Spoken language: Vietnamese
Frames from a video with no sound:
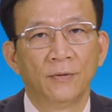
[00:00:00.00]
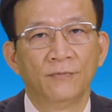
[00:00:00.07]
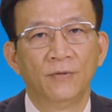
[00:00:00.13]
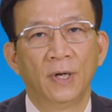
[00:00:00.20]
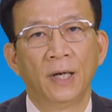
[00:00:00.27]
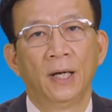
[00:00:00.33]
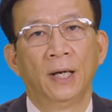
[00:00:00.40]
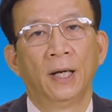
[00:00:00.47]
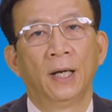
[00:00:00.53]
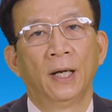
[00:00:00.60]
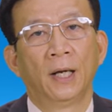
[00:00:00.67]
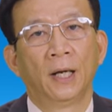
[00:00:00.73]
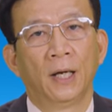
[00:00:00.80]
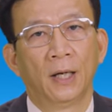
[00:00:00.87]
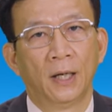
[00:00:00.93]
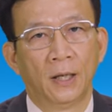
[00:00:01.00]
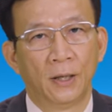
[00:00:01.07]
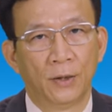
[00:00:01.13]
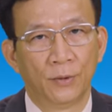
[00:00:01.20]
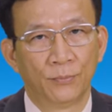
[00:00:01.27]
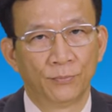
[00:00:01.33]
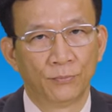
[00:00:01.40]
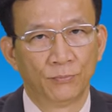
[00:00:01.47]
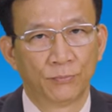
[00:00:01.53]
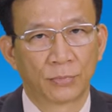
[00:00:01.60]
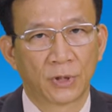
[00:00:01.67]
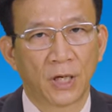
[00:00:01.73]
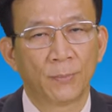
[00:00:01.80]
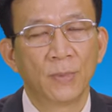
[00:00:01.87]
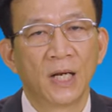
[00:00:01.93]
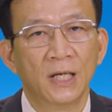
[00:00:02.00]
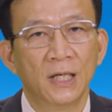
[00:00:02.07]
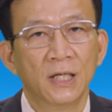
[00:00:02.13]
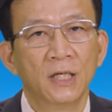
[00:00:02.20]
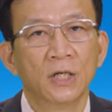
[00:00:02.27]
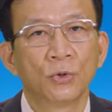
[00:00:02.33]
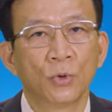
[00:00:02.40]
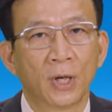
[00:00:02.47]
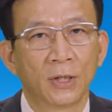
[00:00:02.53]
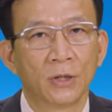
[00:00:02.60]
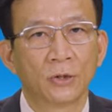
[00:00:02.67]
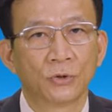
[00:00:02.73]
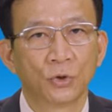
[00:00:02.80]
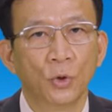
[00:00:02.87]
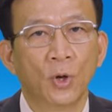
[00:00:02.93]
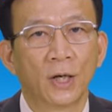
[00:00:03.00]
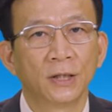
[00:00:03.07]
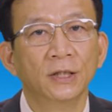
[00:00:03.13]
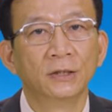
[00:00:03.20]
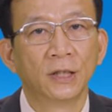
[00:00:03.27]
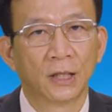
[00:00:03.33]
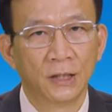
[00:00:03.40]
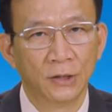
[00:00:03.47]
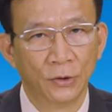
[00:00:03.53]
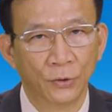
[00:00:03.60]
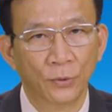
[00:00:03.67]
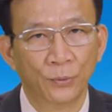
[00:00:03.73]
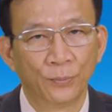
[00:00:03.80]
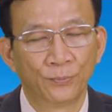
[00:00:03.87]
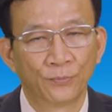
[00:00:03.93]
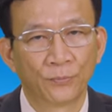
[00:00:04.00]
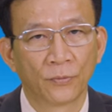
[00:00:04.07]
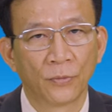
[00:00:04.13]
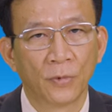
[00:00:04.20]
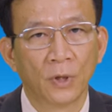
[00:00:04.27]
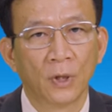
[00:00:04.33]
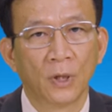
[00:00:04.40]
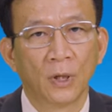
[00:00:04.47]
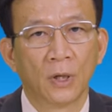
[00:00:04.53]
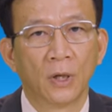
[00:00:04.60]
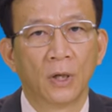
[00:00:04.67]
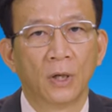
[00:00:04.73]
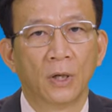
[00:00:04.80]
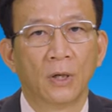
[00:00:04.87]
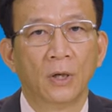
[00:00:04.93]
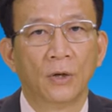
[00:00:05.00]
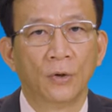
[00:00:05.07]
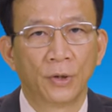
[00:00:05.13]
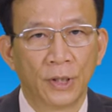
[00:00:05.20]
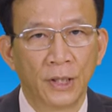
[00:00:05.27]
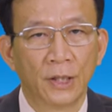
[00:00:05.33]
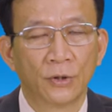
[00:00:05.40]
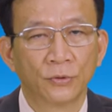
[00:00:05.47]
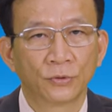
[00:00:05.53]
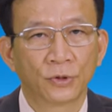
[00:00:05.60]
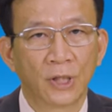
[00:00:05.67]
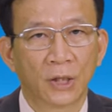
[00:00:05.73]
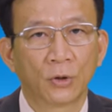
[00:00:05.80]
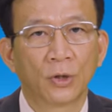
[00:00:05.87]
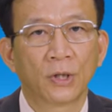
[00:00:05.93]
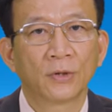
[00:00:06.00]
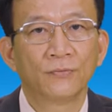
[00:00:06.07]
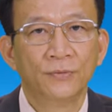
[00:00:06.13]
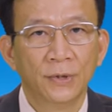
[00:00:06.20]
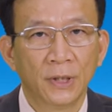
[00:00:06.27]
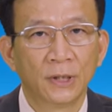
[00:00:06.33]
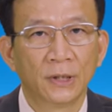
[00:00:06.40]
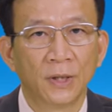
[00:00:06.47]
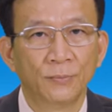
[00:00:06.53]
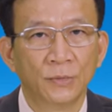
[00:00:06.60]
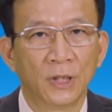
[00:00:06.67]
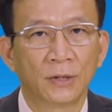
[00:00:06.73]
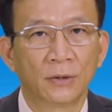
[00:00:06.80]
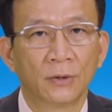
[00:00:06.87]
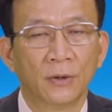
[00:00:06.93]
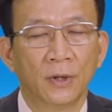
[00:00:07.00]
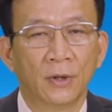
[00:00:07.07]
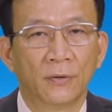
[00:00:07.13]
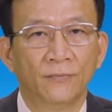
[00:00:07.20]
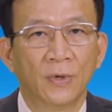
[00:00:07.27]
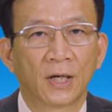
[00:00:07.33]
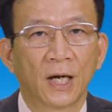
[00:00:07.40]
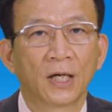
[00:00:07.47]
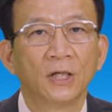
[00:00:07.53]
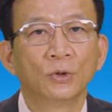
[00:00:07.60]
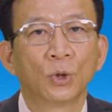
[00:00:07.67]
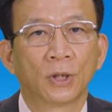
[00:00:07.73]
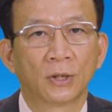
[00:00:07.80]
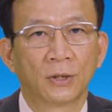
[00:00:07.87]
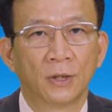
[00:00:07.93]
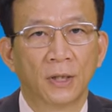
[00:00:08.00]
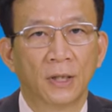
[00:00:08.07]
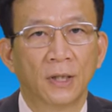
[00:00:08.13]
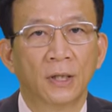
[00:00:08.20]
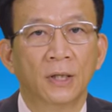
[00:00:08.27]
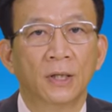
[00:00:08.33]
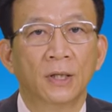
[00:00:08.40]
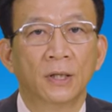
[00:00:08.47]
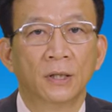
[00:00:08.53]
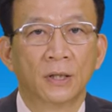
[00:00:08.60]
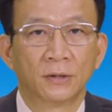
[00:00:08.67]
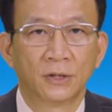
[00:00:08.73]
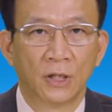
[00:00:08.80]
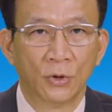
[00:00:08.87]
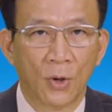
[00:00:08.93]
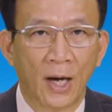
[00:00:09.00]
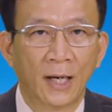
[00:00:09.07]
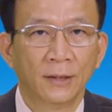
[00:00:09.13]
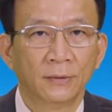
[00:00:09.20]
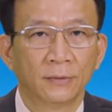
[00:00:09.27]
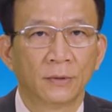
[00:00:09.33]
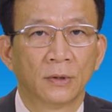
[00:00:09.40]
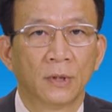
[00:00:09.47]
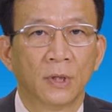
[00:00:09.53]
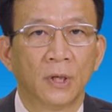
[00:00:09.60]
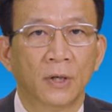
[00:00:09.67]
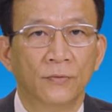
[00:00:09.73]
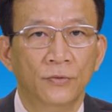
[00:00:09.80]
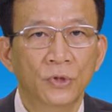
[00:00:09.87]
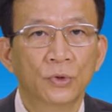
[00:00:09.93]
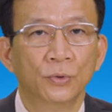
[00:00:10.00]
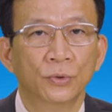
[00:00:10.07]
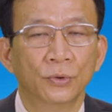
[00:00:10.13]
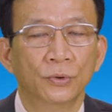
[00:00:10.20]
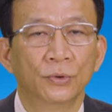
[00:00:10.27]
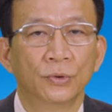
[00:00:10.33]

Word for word: về à, các bệnh lý liên quan rối loạn ngừng thở khi ngủ. À, hội nghị cũng sẽ có các phiên cập nhật về các kỹ thuật à, chẩn đoán, à, ví dụ